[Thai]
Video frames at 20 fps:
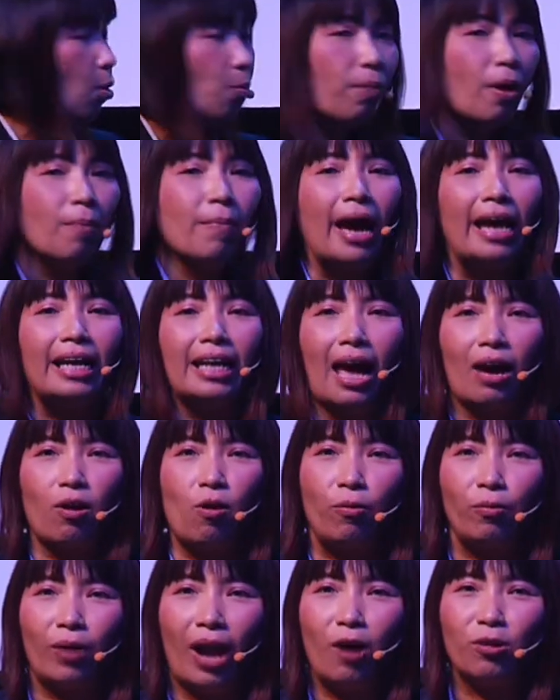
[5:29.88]
กลุ่มเป้าหมายห
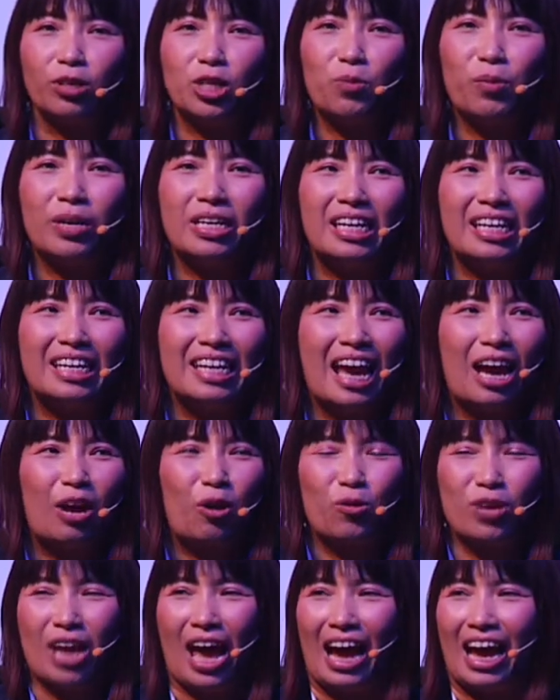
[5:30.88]
ลักของเราที่วันนี้เนี่
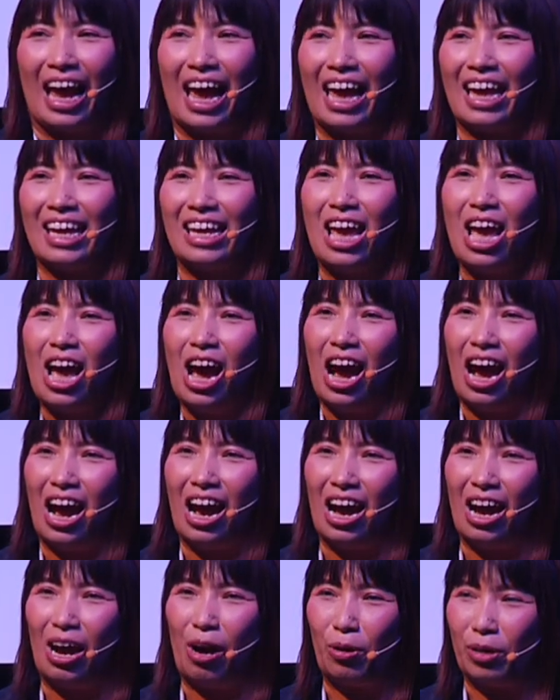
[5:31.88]
ยเราอยากให้
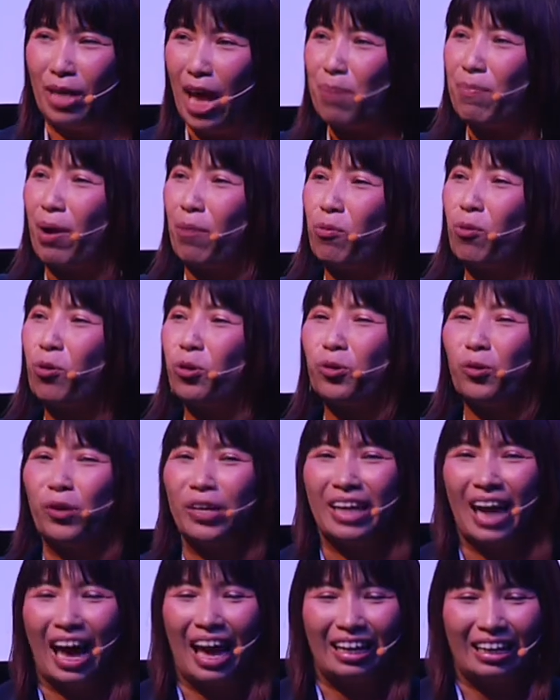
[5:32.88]
ได้มาพูด
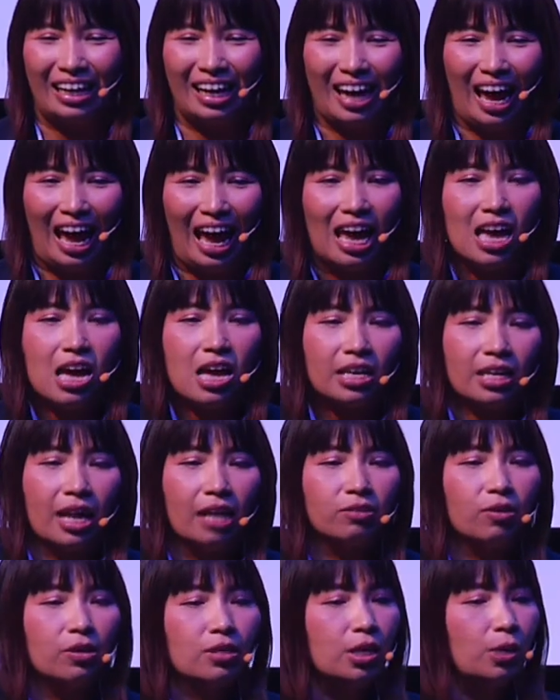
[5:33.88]
คุยกันนะคะ
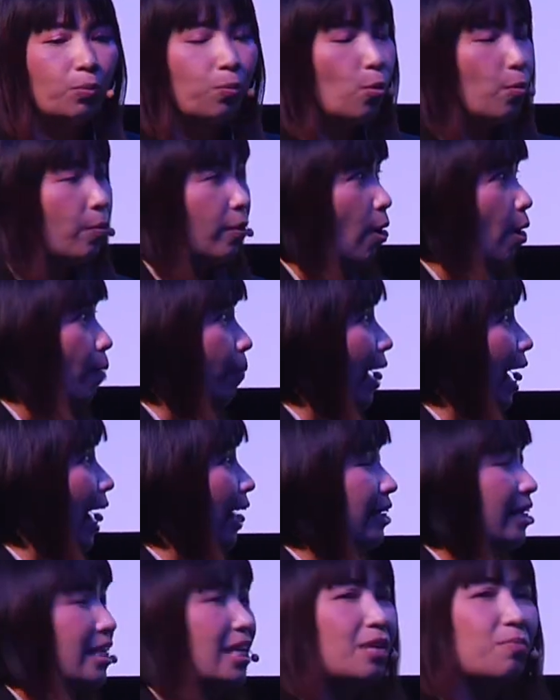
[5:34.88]
นั่นก็คือผู้ประกอบ
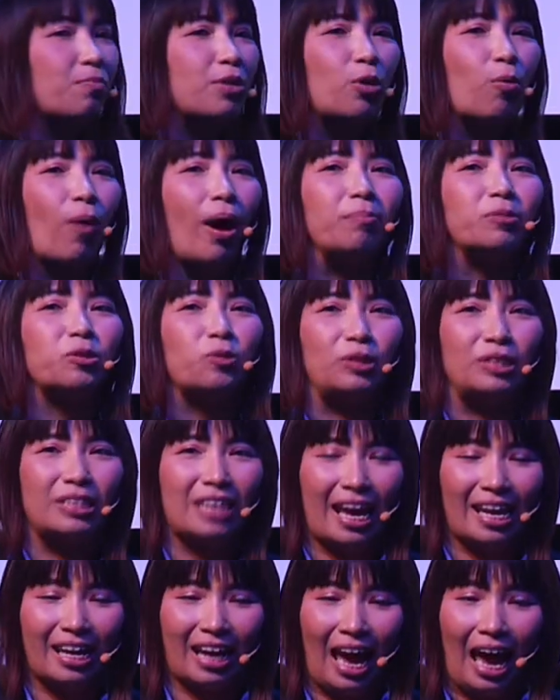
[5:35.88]
การที่มีความสน
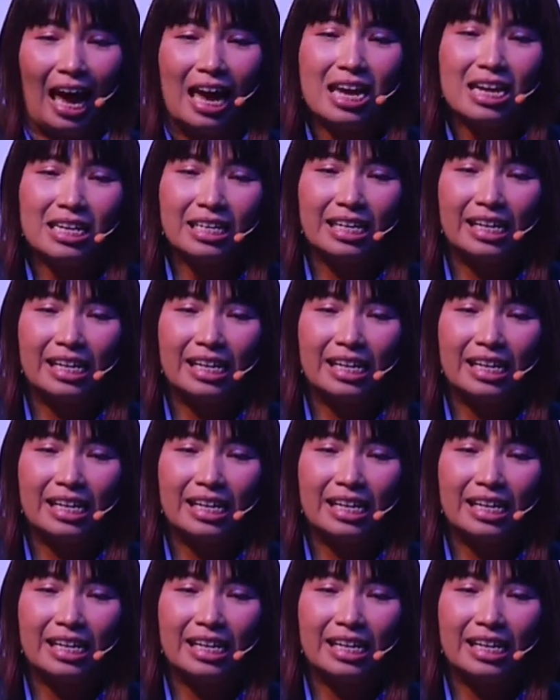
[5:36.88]
ใจค่ะ